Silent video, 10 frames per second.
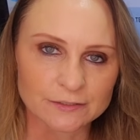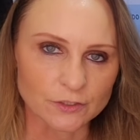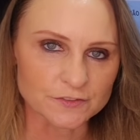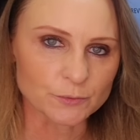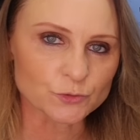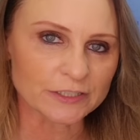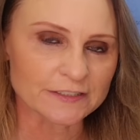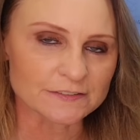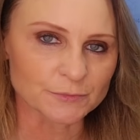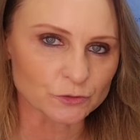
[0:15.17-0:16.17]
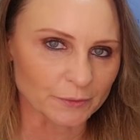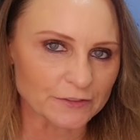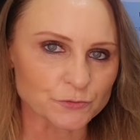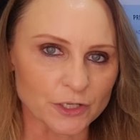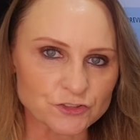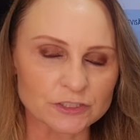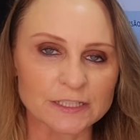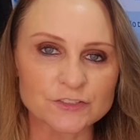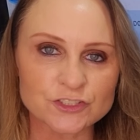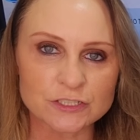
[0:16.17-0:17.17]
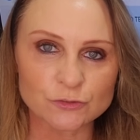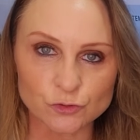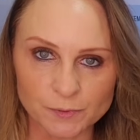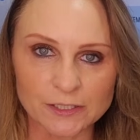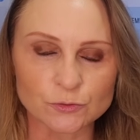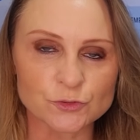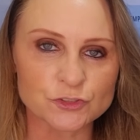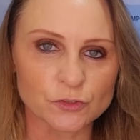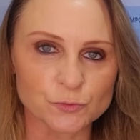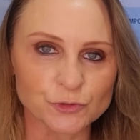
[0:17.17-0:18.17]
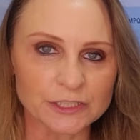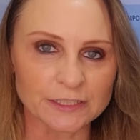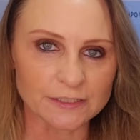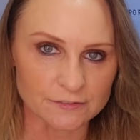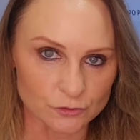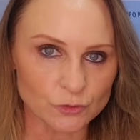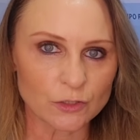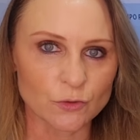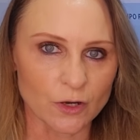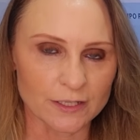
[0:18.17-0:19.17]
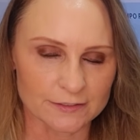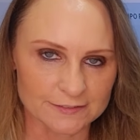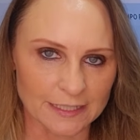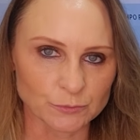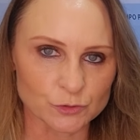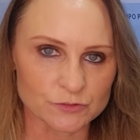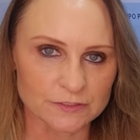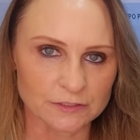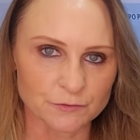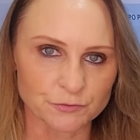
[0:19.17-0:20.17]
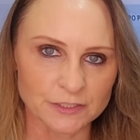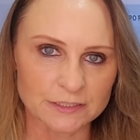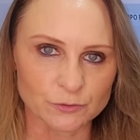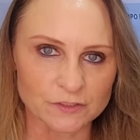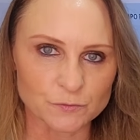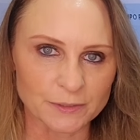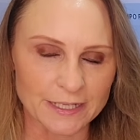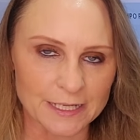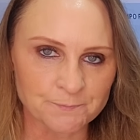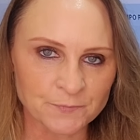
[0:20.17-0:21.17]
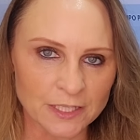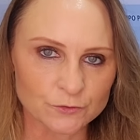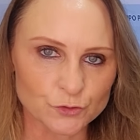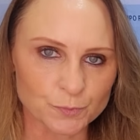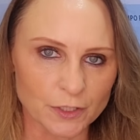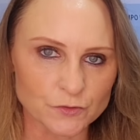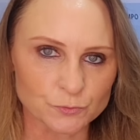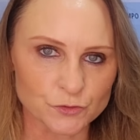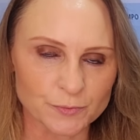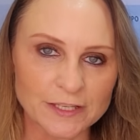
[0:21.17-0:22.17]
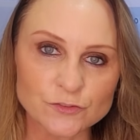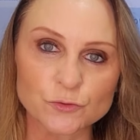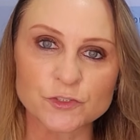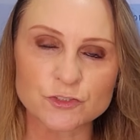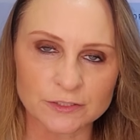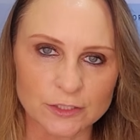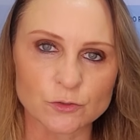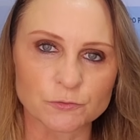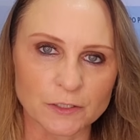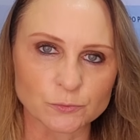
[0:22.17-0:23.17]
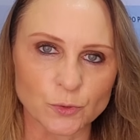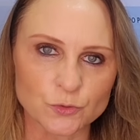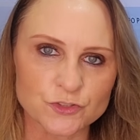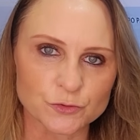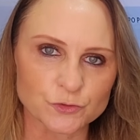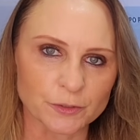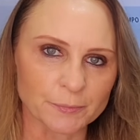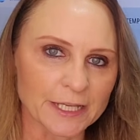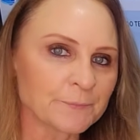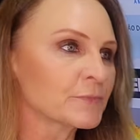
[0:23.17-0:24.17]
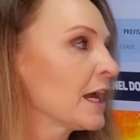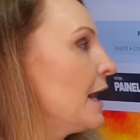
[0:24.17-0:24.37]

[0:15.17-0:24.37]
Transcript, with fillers: Nós temos o um aquecimento mais forte desde o Super de 2015, isso agora, saiba o que significa, o que esperar dos próximos meses. No vídeo anterior eu falo um pouco disso também.